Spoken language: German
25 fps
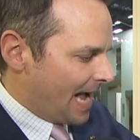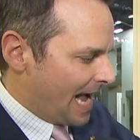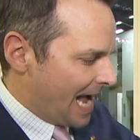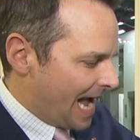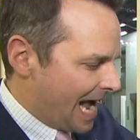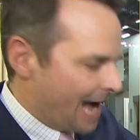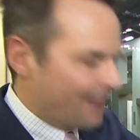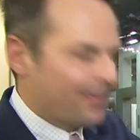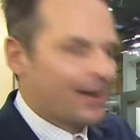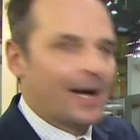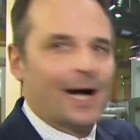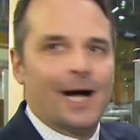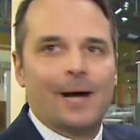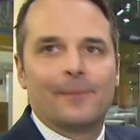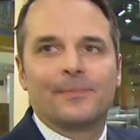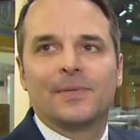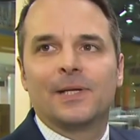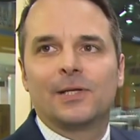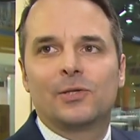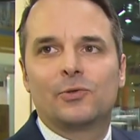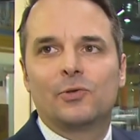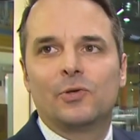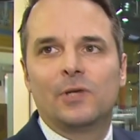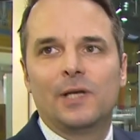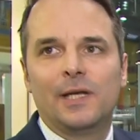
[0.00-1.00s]
aber haben
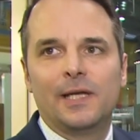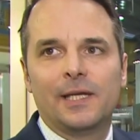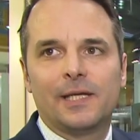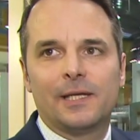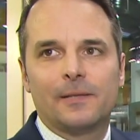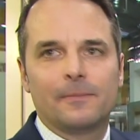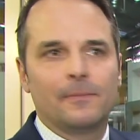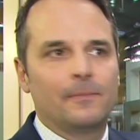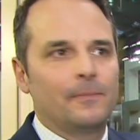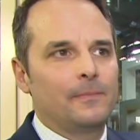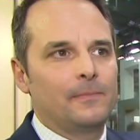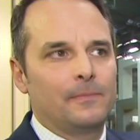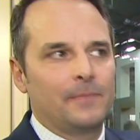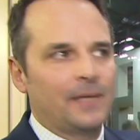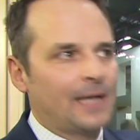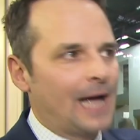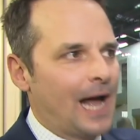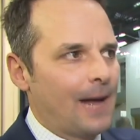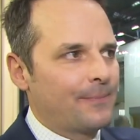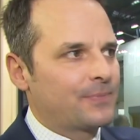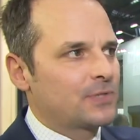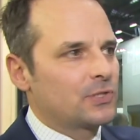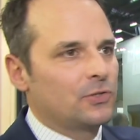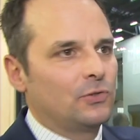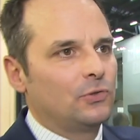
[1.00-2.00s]
natürlich
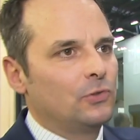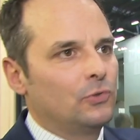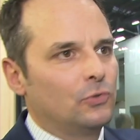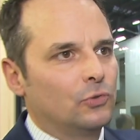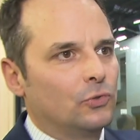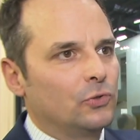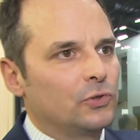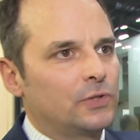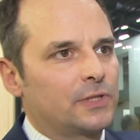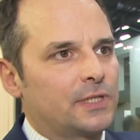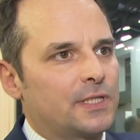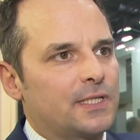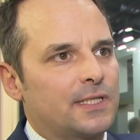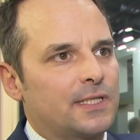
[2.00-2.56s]
absolut